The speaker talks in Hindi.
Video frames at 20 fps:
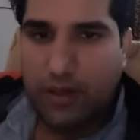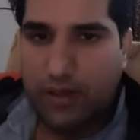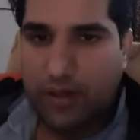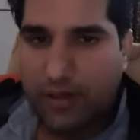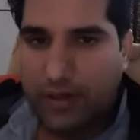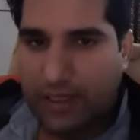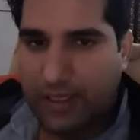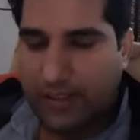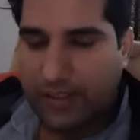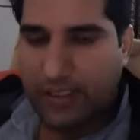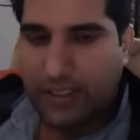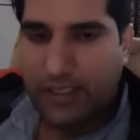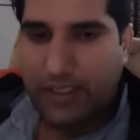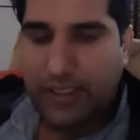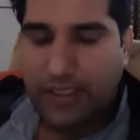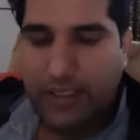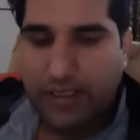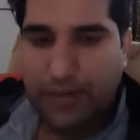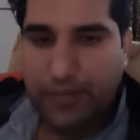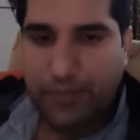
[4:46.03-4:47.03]
राजा
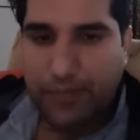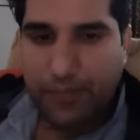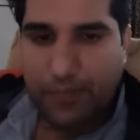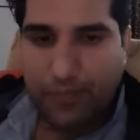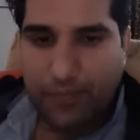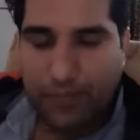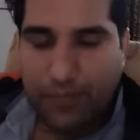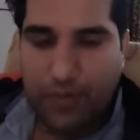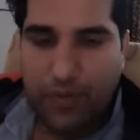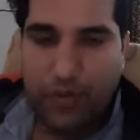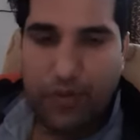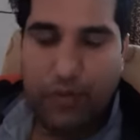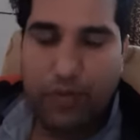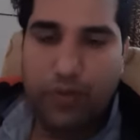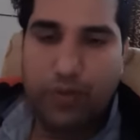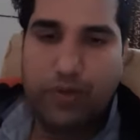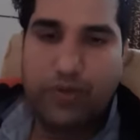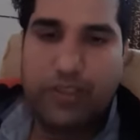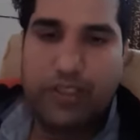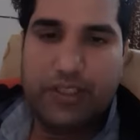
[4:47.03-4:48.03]
है
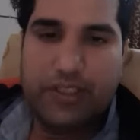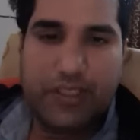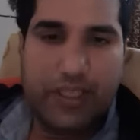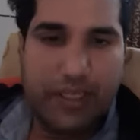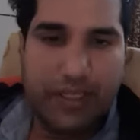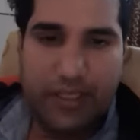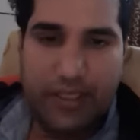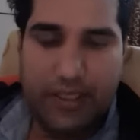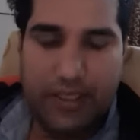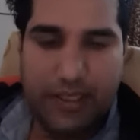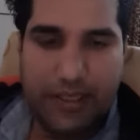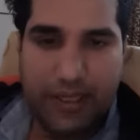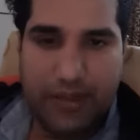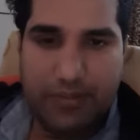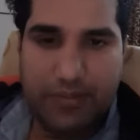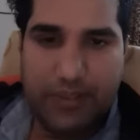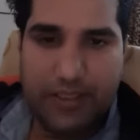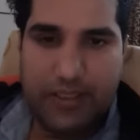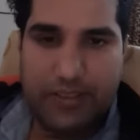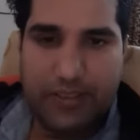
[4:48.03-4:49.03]
वो जनता के लिए
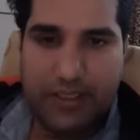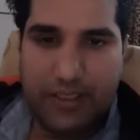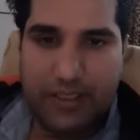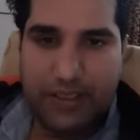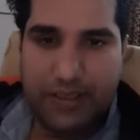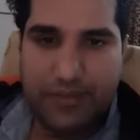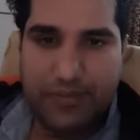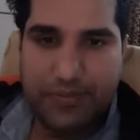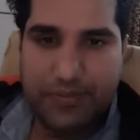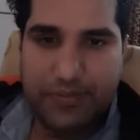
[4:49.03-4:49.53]
काम करता है